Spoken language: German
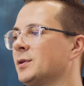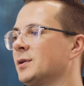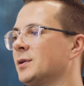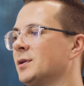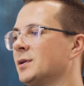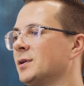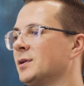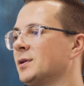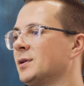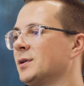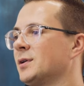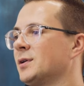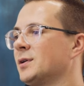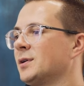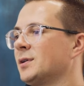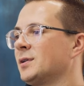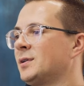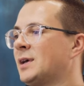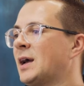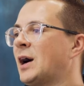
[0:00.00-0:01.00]
äh,
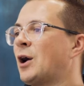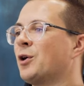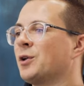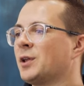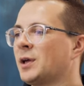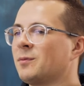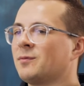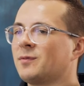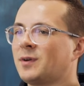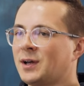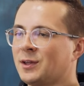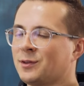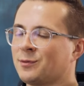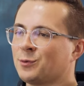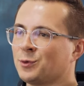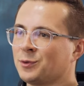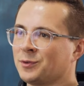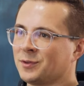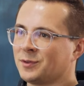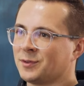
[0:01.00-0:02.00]
die A&M weiß,
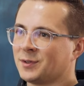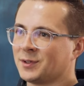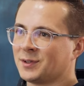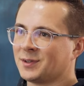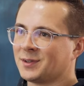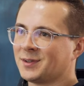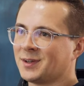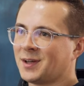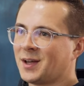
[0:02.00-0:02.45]
wo sie sind.